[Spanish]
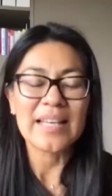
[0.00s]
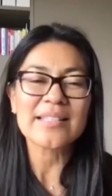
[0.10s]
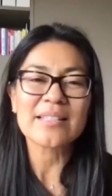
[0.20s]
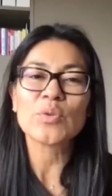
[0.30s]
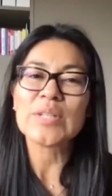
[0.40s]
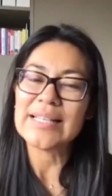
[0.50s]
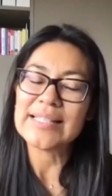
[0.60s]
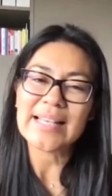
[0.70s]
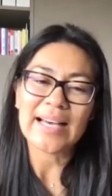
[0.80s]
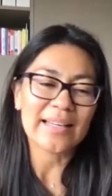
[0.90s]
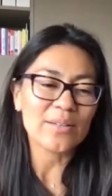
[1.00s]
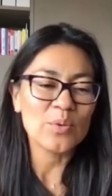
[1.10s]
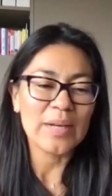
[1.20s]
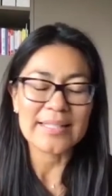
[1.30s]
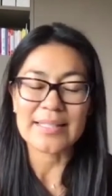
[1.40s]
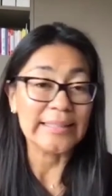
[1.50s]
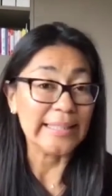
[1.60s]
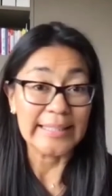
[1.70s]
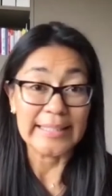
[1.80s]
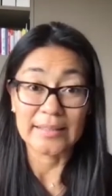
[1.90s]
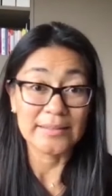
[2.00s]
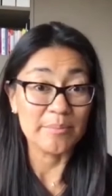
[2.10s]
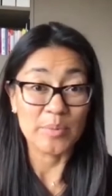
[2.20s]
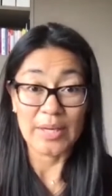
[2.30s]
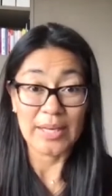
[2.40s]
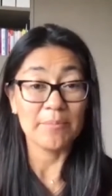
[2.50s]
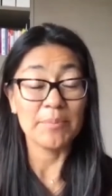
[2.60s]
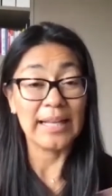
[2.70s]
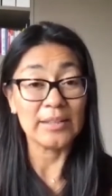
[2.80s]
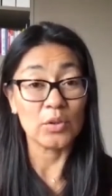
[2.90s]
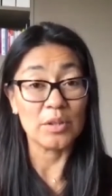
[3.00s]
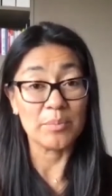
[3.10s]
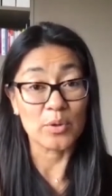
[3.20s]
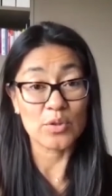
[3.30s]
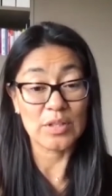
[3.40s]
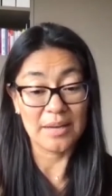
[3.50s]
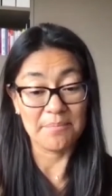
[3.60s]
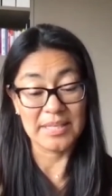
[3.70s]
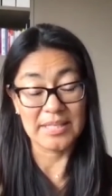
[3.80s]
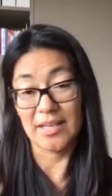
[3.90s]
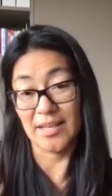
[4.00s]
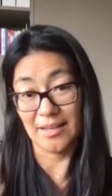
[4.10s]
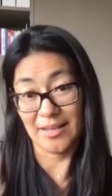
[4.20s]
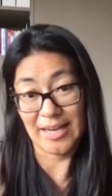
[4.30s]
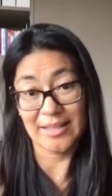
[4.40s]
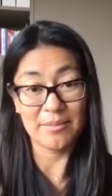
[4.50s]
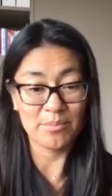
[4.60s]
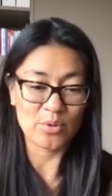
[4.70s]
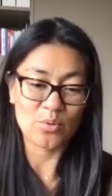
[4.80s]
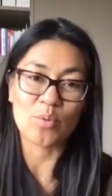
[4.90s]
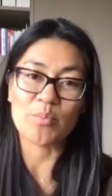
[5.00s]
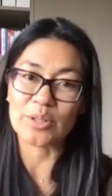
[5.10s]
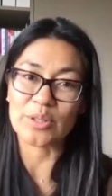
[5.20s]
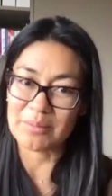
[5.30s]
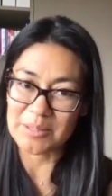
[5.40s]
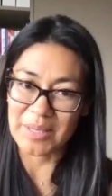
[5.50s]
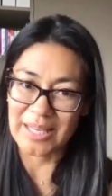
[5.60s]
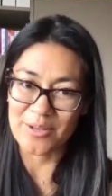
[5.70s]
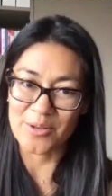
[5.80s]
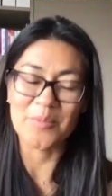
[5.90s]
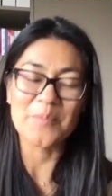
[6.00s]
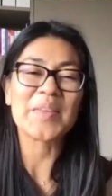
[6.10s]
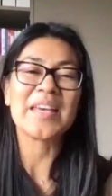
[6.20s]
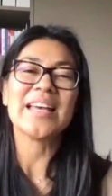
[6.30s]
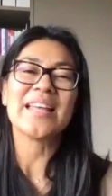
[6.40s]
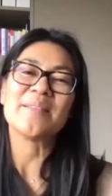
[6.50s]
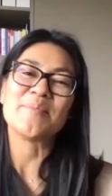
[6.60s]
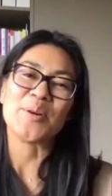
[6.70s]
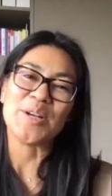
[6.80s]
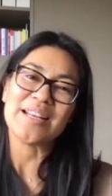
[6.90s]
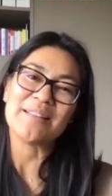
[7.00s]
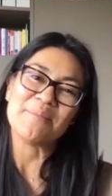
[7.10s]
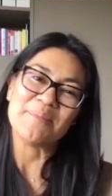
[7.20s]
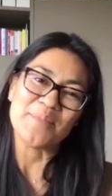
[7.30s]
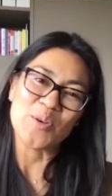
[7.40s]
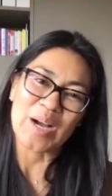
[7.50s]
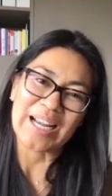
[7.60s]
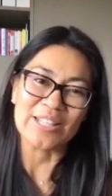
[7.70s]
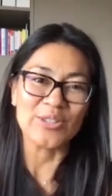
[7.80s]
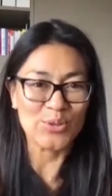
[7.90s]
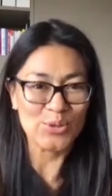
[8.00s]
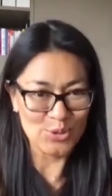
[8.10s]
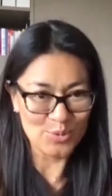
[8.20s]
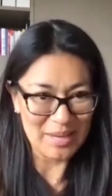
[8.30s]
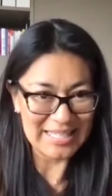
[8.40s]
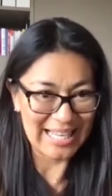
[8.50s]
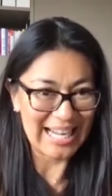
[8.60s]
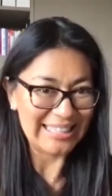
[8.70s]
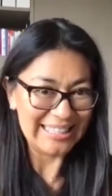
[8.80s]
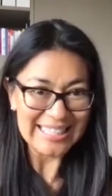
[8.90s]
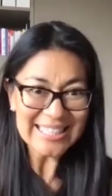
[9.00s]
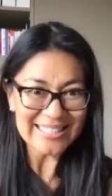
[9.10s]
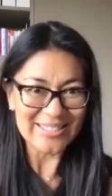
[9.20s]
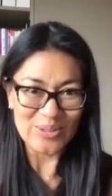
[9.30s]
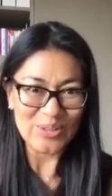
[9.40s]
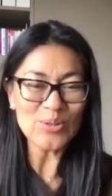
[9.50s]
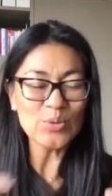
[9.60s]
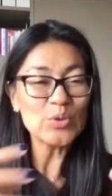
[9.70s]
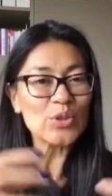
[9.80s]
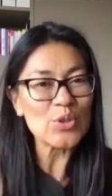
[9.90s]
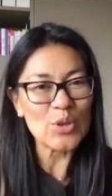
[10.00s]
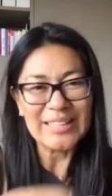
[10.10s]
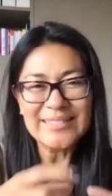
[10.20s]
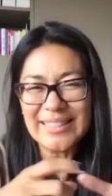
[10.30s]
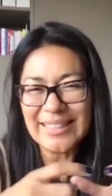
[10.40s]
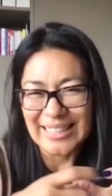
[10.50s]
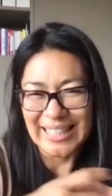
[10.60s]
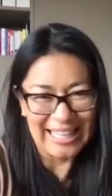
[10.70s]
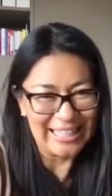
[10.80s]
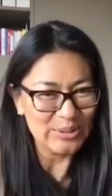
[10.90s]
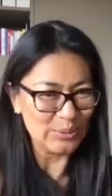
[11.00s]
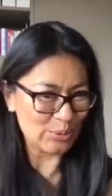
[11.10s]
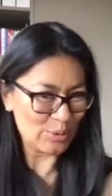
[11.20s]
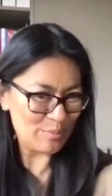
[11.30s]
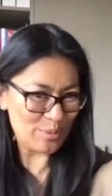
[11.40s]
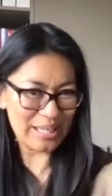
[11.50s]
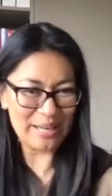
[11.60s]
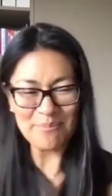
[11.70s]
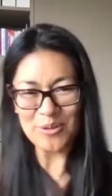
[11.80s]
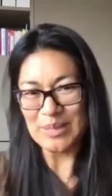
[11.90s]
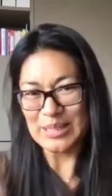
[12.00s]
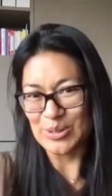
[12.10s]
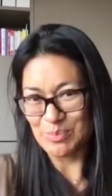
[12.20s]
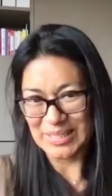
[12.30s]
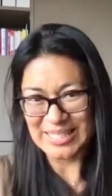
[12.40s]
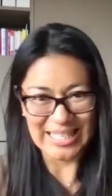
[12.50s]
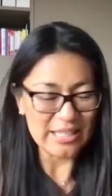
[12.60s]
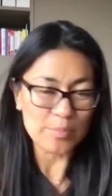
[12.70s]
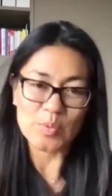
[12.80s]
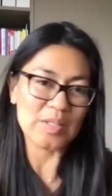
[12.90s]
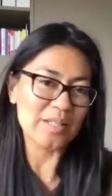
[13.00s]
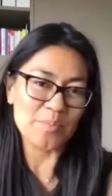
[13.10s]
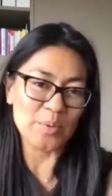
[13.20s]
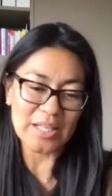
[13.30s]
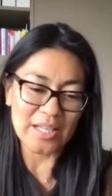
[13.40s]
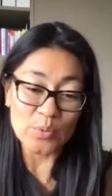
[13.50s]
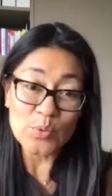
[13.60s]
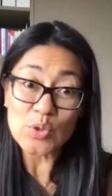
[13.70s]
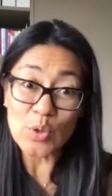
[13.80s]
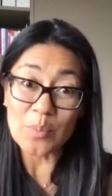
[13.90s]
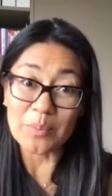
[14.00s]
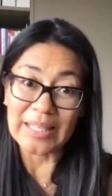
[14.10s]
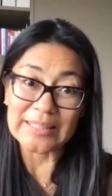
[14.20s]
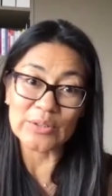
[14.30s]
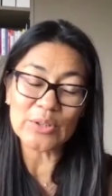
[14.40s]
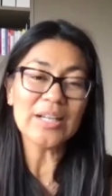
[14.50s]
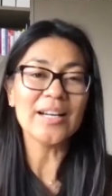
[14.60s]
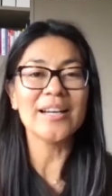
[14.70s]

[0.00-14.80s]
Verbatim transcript: es utilizar una estrategia de poner el plato de postre en vez del grande, pues uno un poquito más pequeño, de poner en lugar de trozos más grandes, ¿no? Un trozo grande de cada turrón, por ejemplo, más los pasteles, pues es poner en un solo plato